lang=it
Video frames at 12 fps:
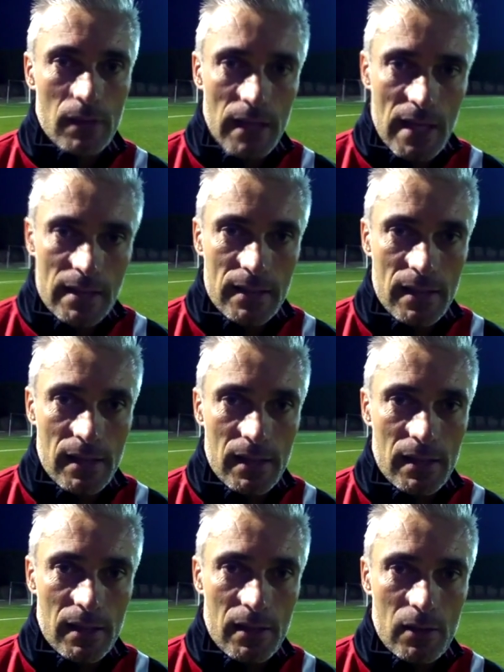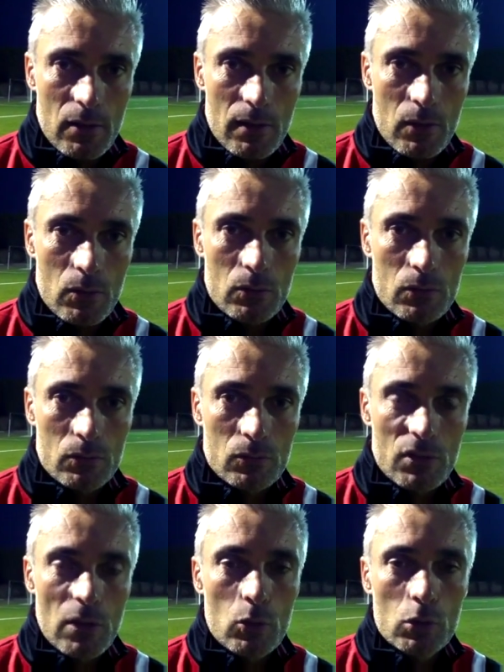Grazie, eh, un
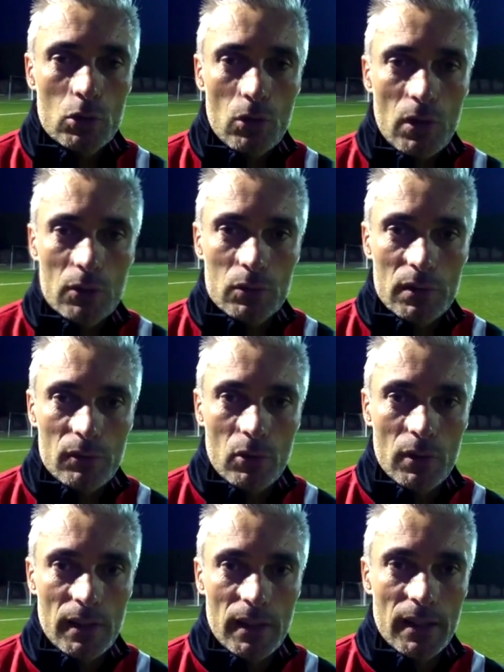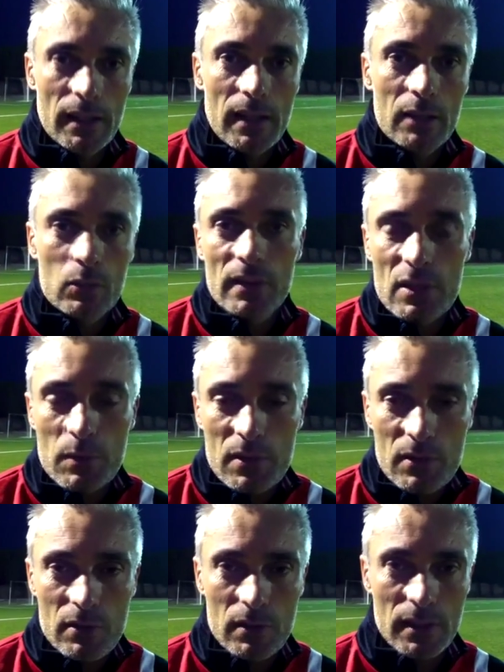saluto a tutti voi e alla tua
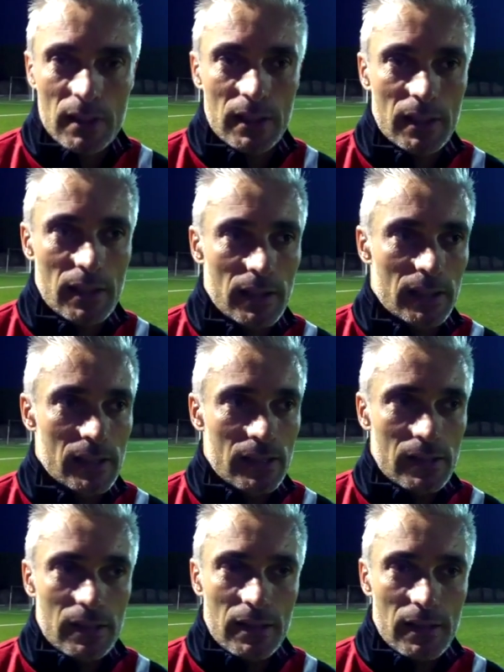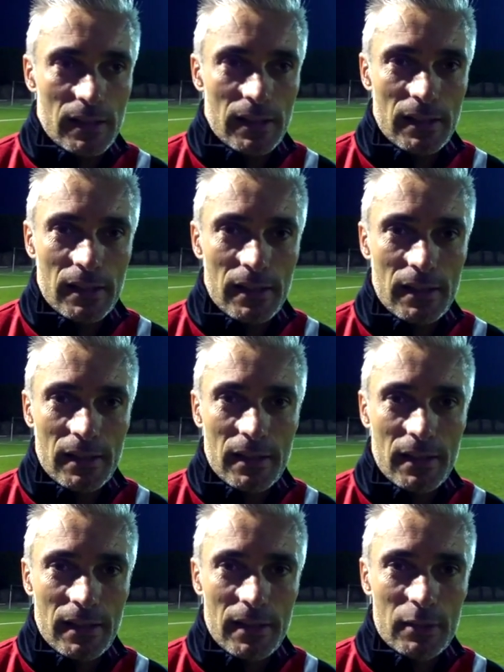trasmissione che, che,
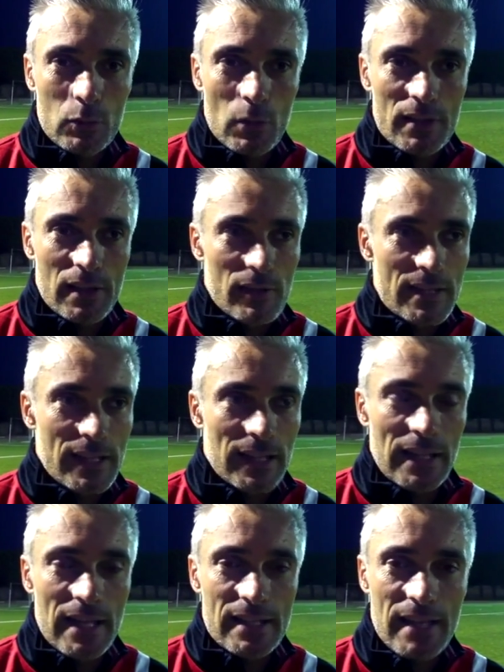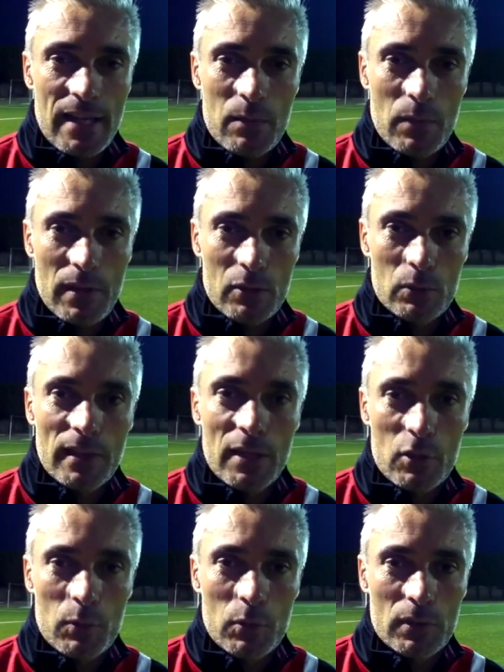ai tuoi servizi Paolo. che dai sempre sul
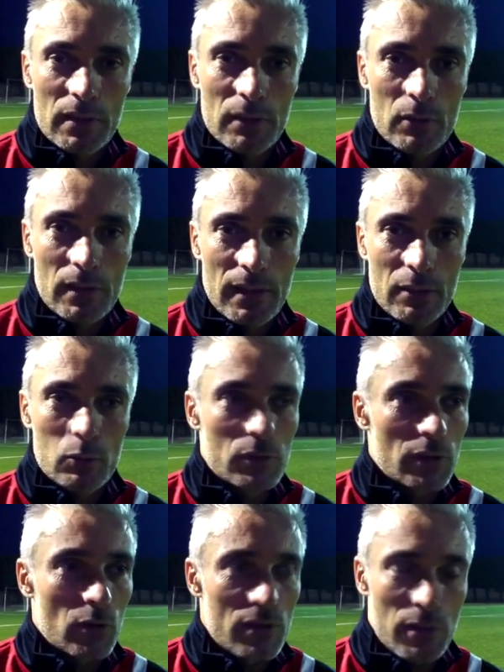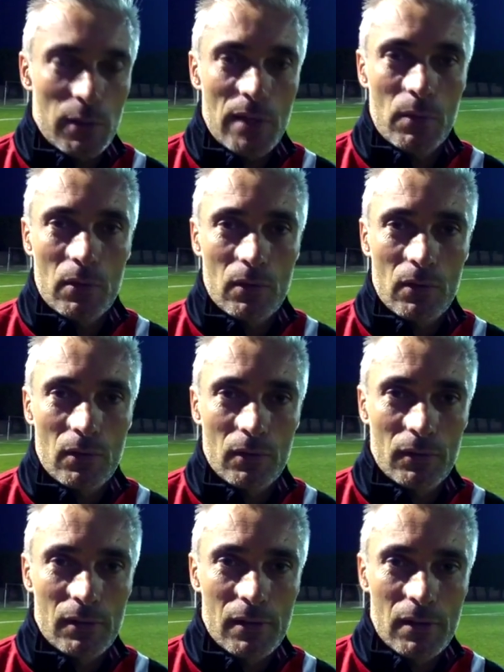diario sportivo che tutti noi seguiamo
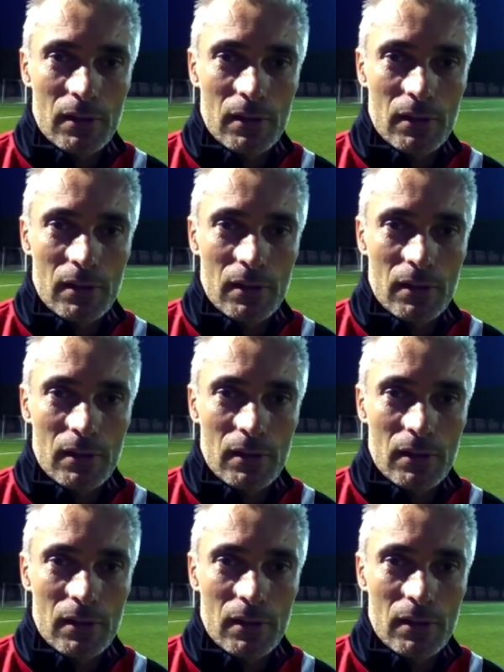con,